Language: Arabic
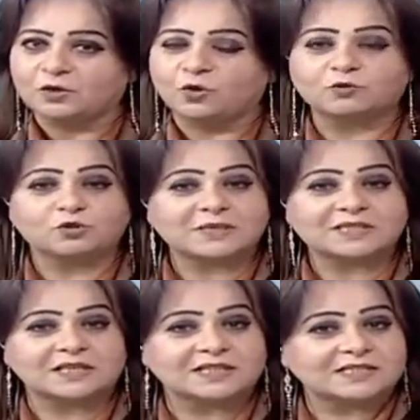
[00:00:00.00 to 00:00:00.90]
ومش بس
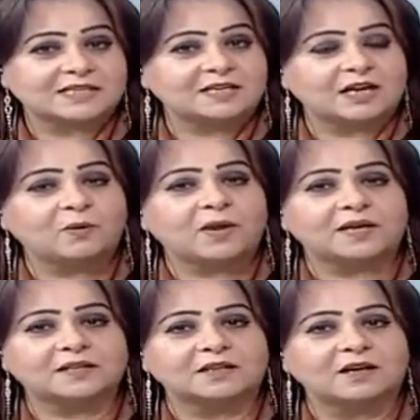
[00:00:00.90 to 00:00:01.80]
الإنسان أو
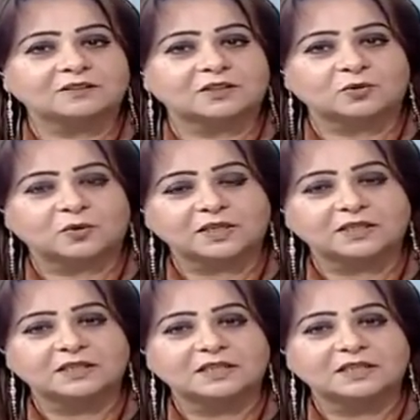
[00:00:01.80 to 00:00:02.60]
الكائنات الأكثر رقي